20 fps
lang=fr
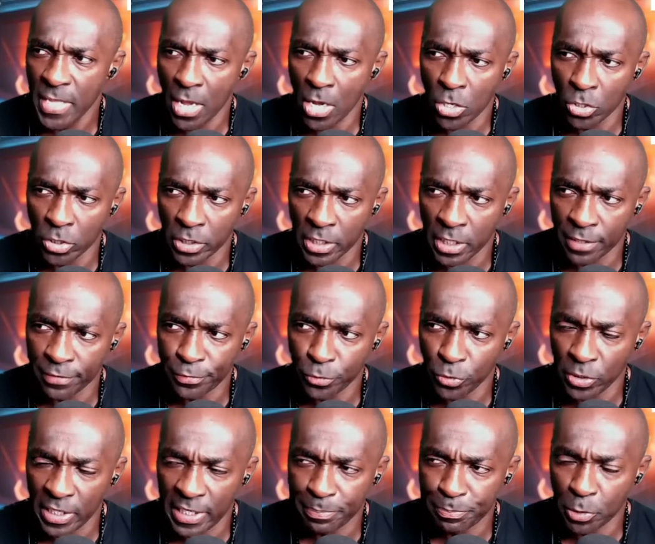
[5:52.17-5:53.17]
On a
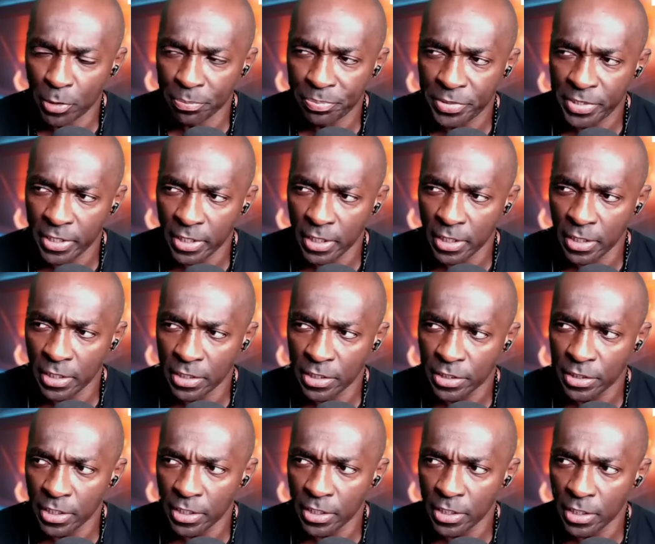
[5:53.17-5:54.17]
vu les pompiers
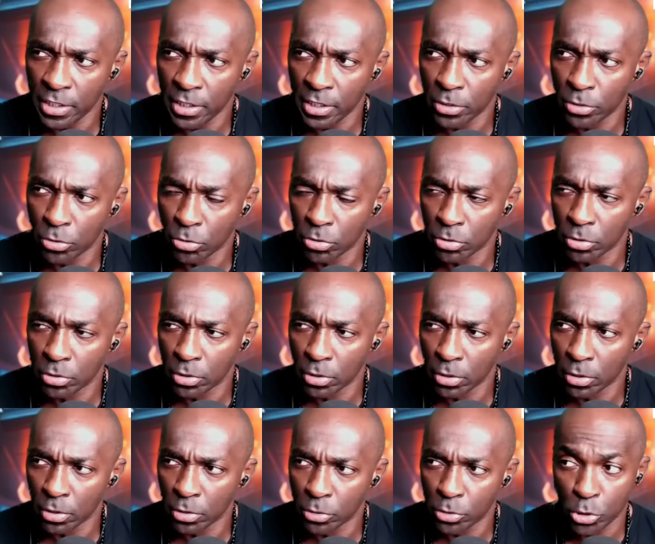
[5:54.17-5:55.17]
essayer donc
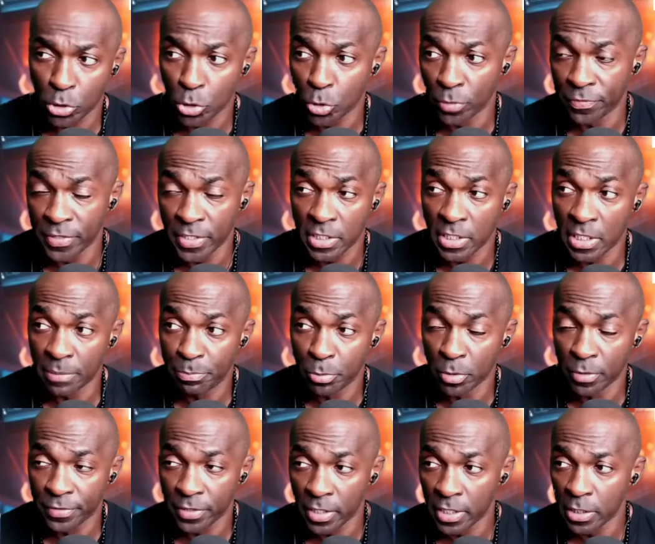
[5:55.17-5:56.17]
euh, de sauver ce qu'ils
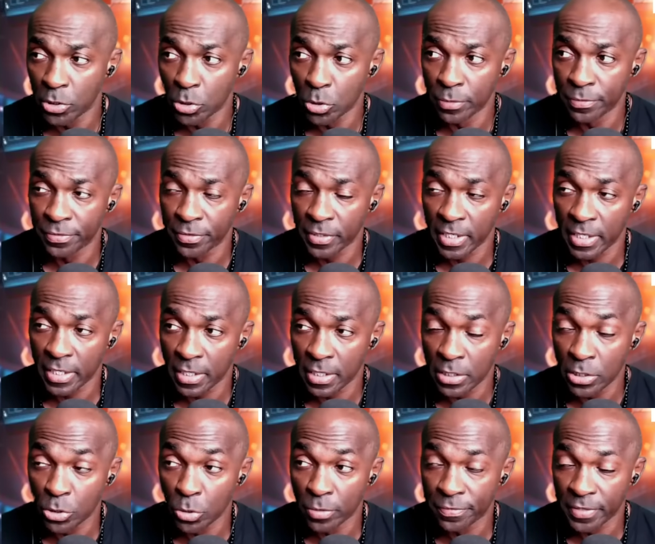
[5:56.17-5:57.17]
peuvent. Hein. Ils, ont ouvert,
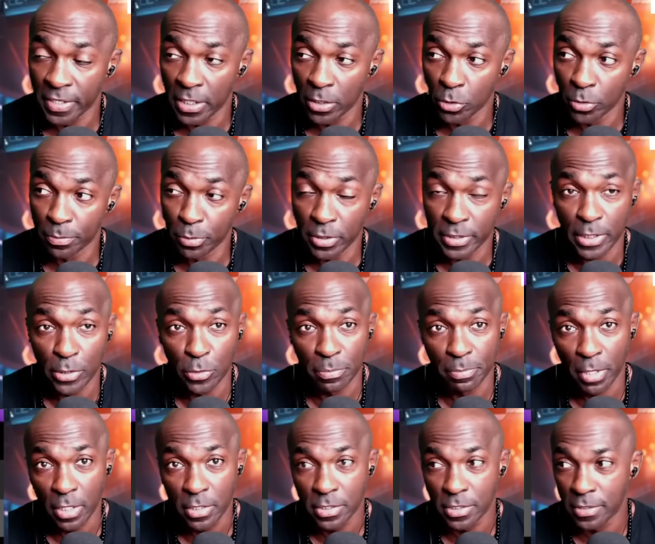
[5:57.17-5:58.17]
ils ont ouvert le bulletin de
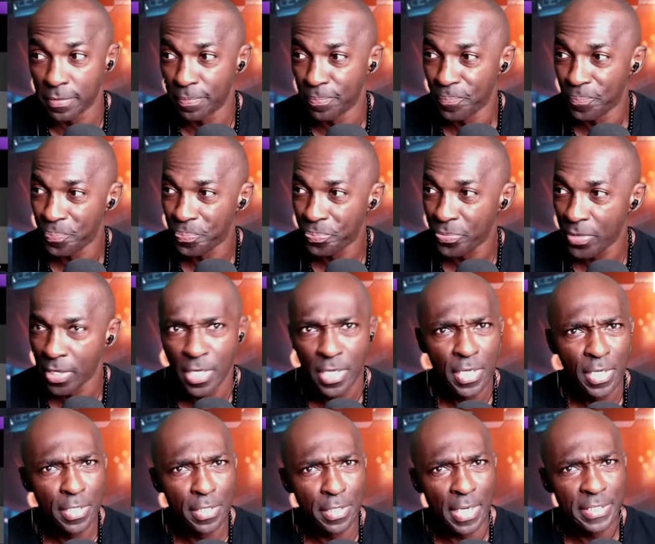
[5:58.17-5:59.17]
box.
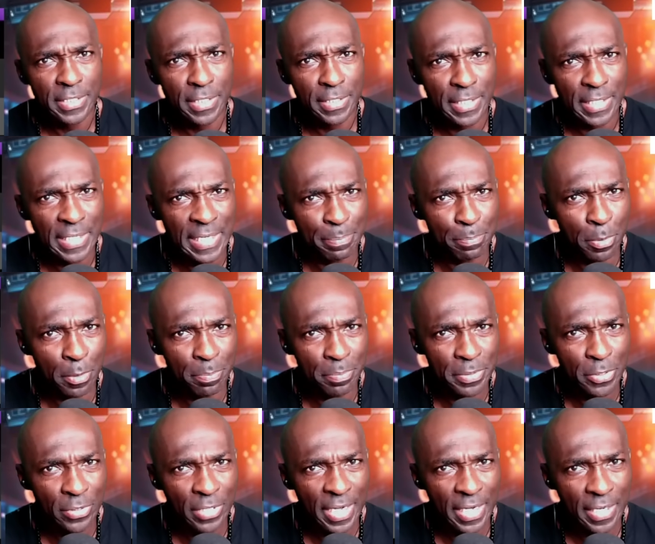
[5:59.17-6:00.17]
Attendez, les
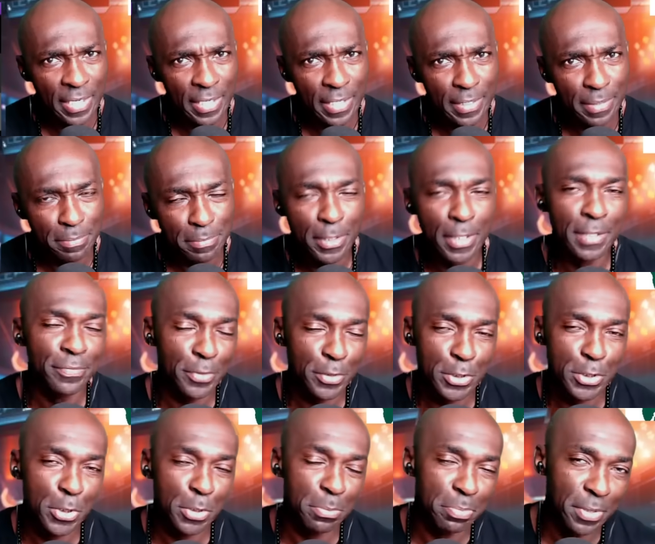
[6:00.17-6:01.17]
pompiers ont la clé Enfin, on
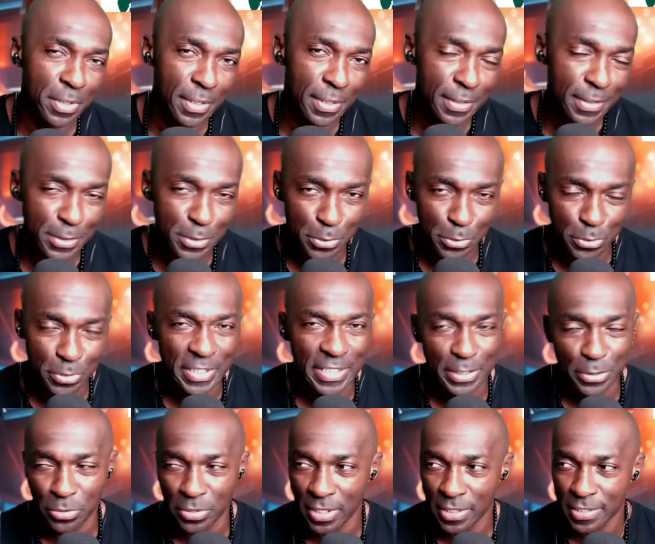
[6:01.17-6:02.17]
se comprend, hein. ils ont dû
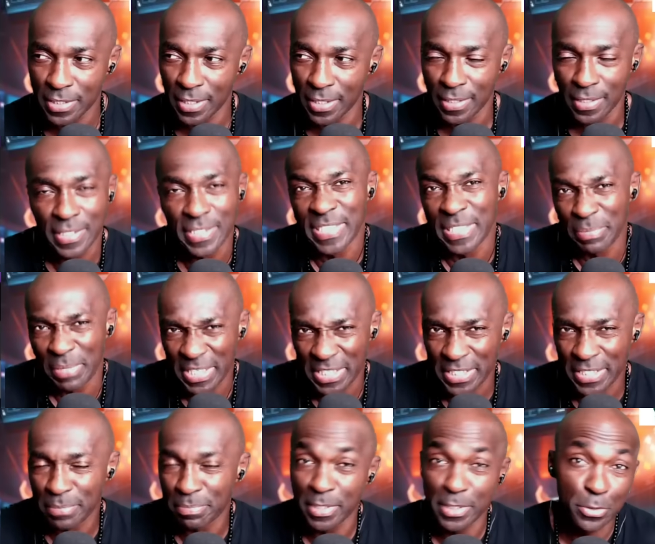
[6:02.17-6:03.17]
détruire ça,
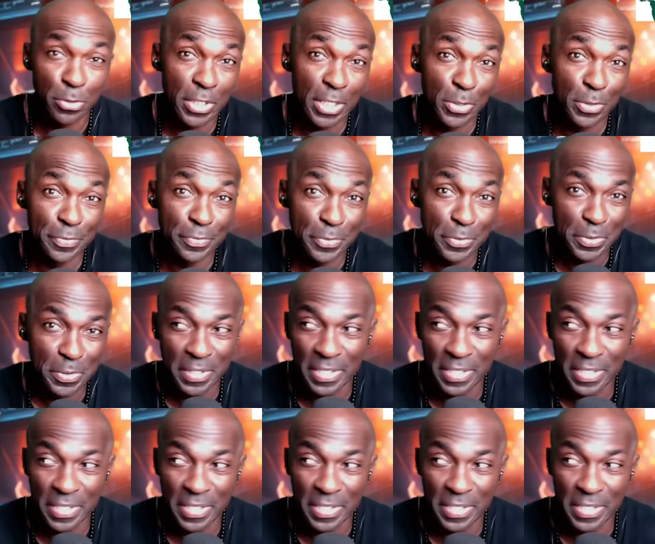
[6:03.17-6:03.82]
j'imagine, parce qu'il y a le feu,